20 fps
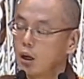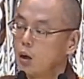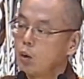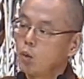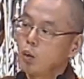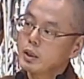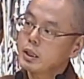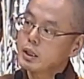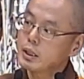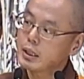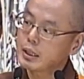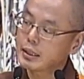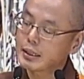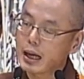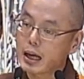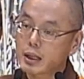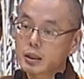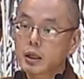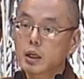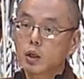我只是
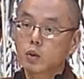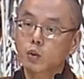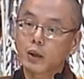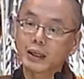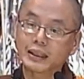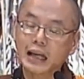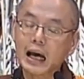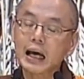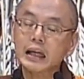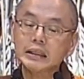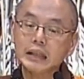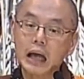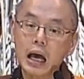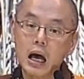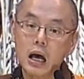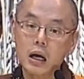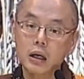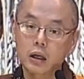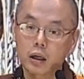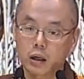想这个水太
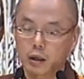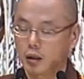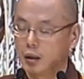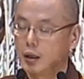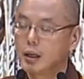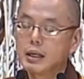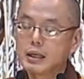烫了。’